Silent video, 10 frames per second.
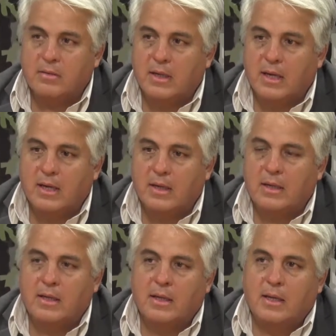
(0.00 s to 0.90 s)
La,
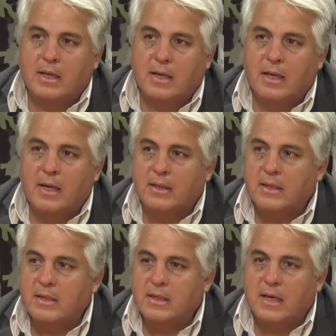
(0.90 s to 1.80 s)
la
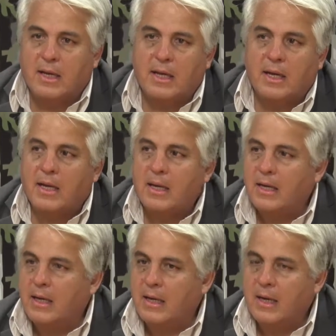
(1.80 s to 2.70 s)
electricidad,
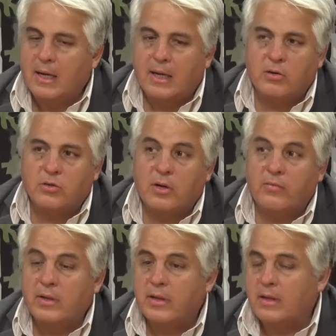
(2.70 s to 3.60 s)
el gas, no solo
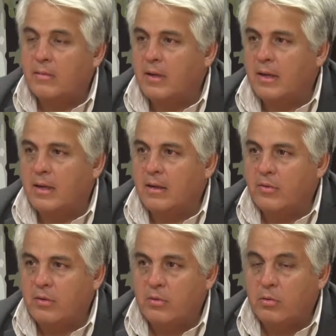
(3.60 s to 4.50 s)
afecta a la
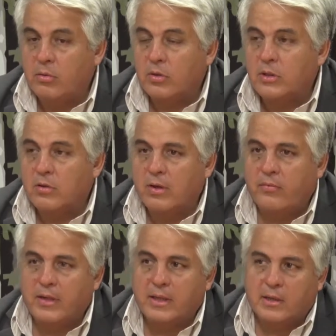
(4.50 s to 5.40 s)
vitivinicultura, sino que
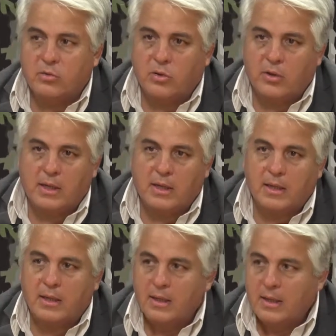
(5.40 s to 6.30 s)
afecta a todas
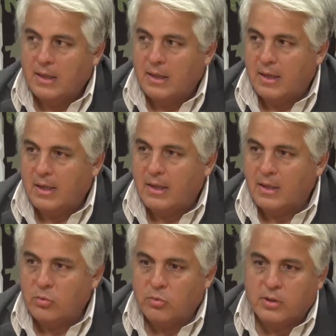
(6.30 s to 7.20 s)
las,
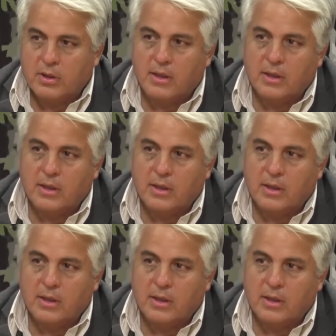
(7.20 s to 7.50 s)
industrias.